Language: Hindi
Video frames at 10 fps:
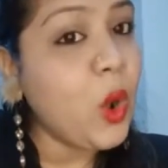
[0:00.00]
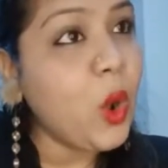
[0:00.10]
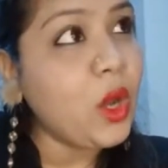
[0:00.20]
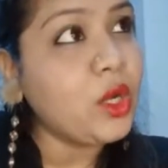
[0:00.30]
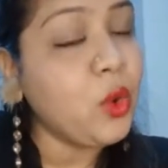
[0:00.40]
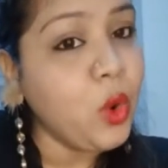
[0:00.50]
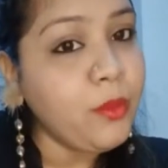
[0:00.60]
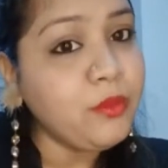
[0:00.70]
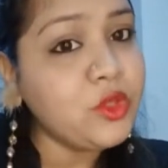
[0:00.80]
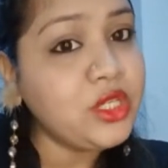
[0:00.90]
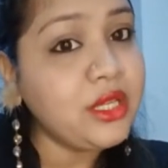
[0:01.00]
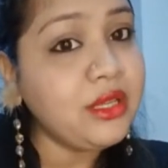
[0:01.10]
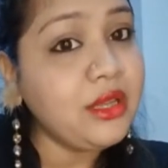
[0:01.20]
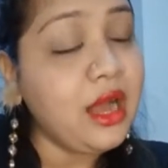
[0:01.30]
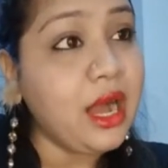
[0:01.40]
और होप मुझे
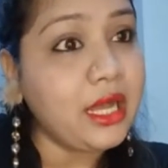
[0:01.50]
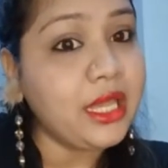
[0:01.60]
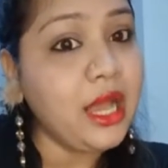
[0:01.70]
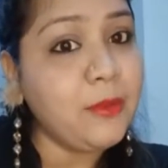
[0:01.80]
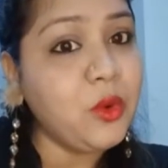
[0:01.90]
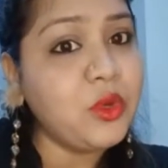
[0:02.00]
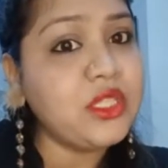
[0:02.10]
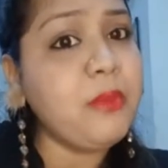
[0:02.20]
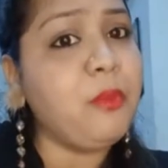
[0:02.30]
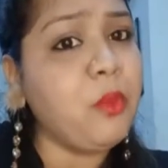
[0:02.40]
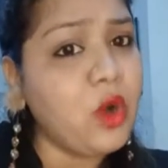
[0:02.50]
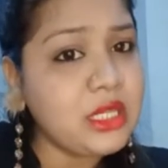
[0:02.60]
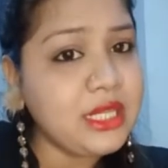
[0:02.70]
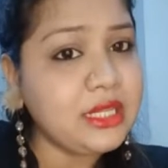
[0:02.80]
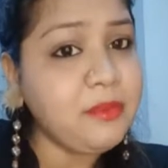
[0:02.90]
आगे आप लोगों से बहुत
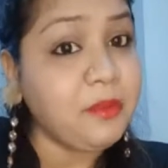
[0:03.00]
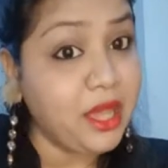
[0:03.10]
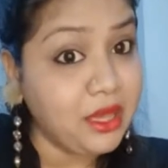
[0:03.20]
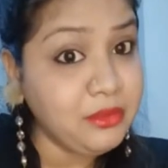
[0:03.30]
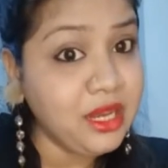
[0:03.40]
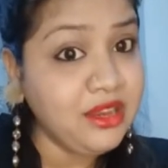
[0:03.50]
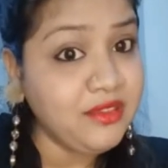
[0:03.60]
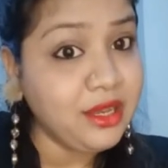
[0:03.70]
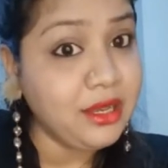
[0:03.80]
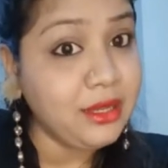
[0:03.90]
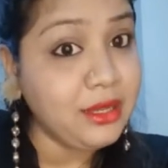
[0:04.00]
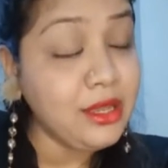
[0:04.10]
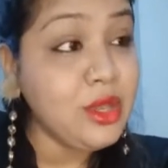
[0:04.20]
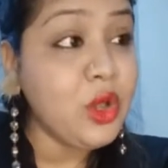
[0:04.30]
ज़्यादा प्यार मिलने वाला है